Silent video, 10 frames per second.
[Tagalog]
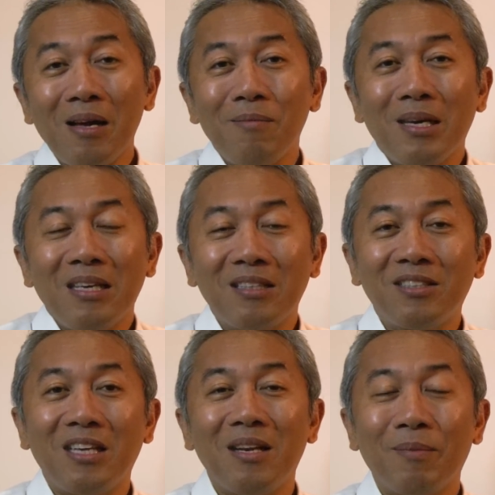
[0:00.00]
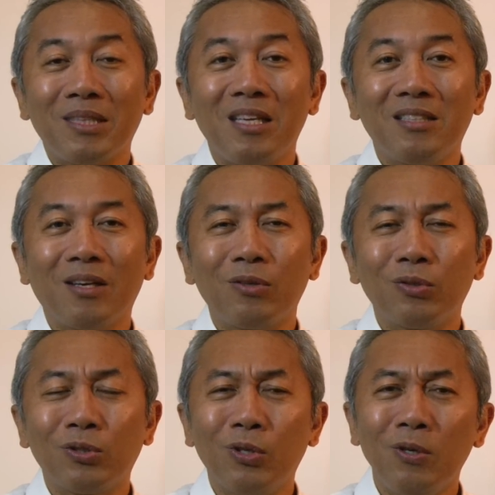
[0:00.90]
mga kamay at siya'y namatay
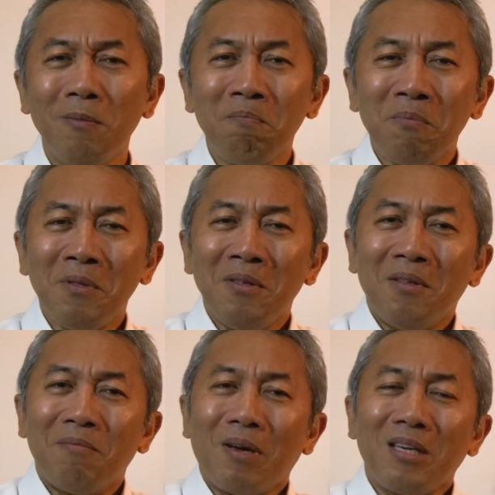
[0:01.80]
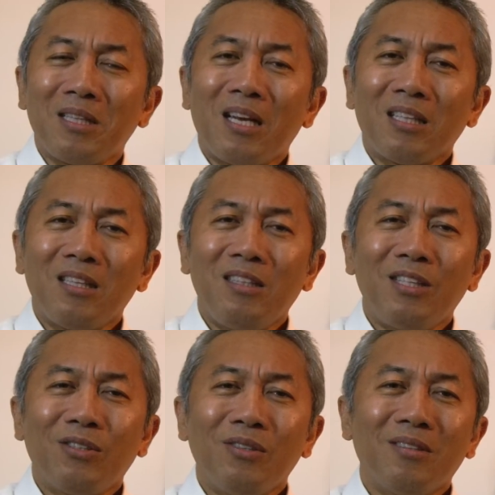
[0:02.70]
sa krus. So, makikita
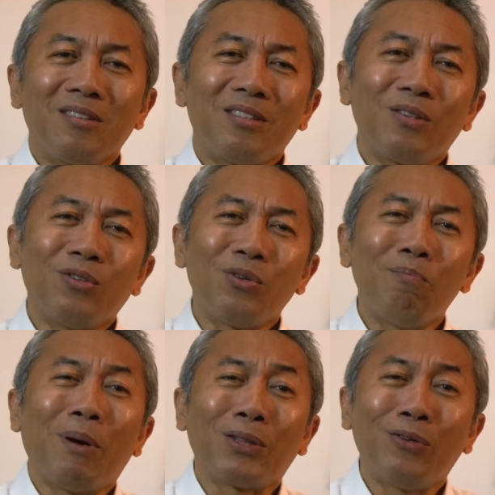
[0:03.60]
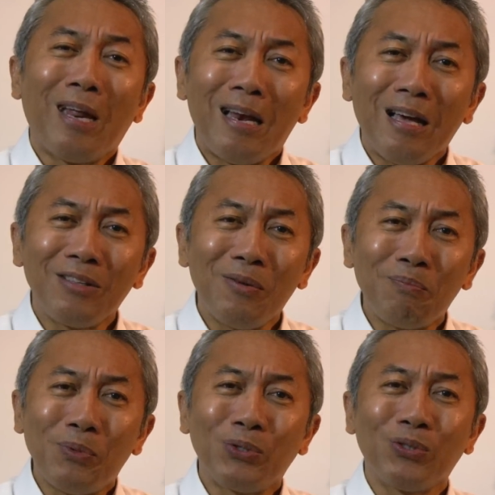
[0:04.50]
natin dito, siguro bato na
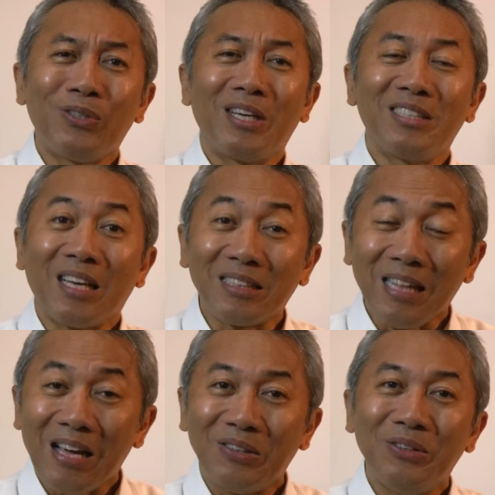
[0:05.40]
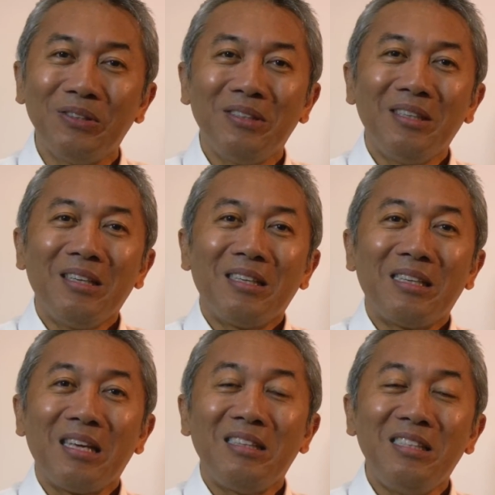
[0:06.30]
lang yung puso ng isang tao
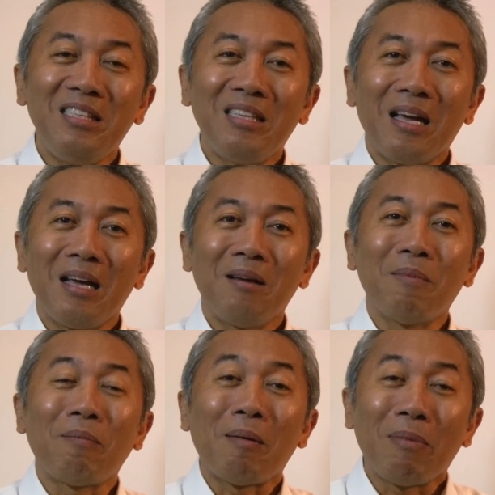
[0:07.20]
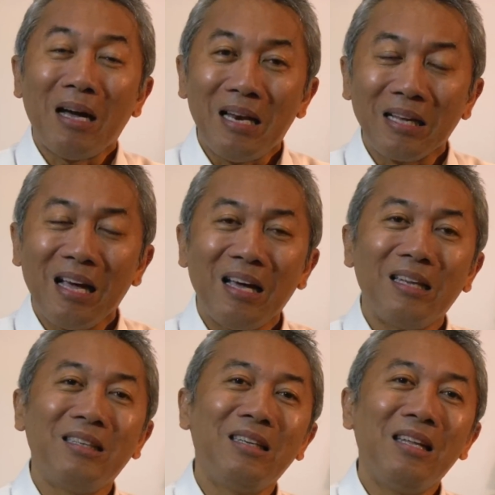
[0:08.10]
na hindi niya
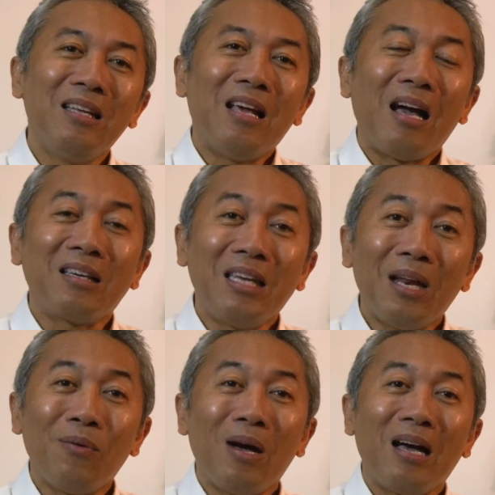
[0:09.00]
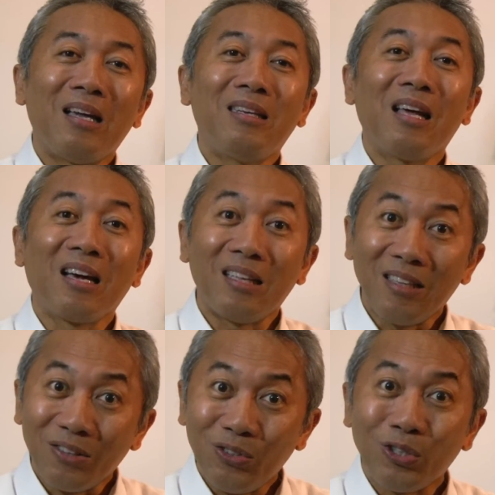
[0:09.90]
mapapahalagahan ang ginawa
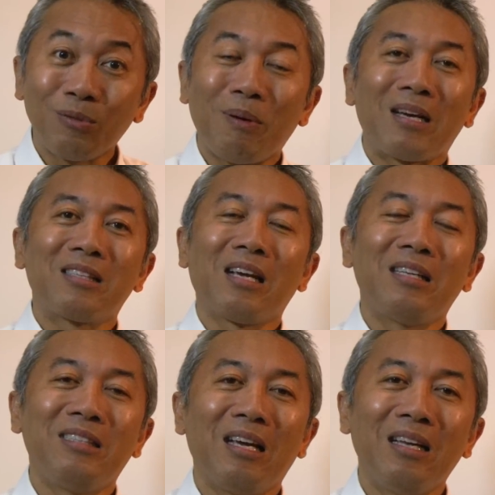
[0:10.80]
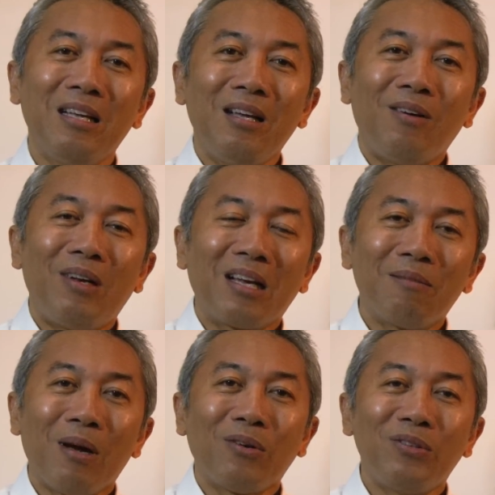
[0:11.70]
ng kanyang Diyos para sa kanya
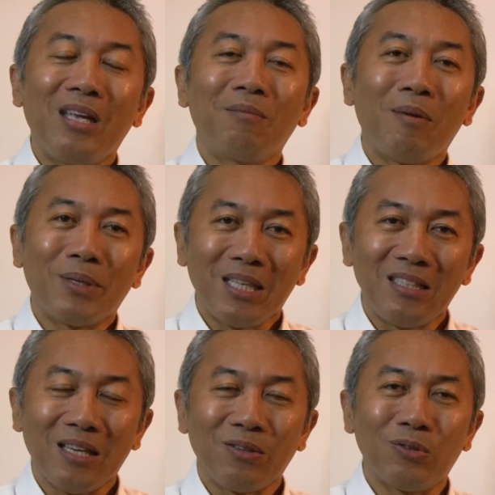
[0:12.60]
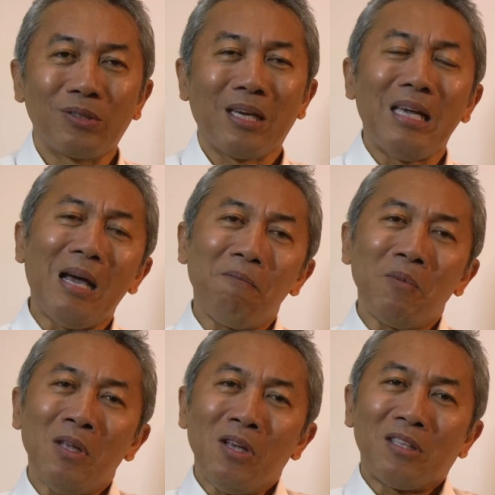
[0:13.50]
walang iba kundi ang mamatay sa krus.
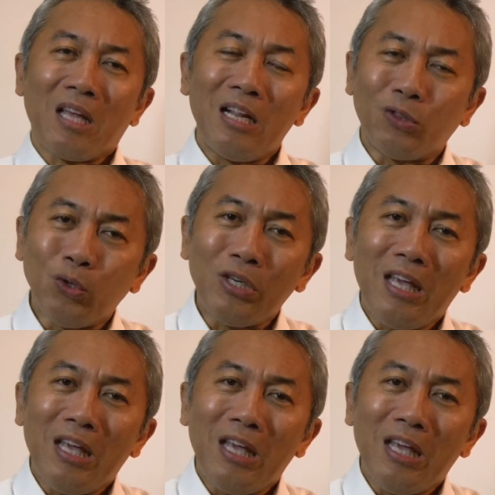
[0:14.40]
Kaya sa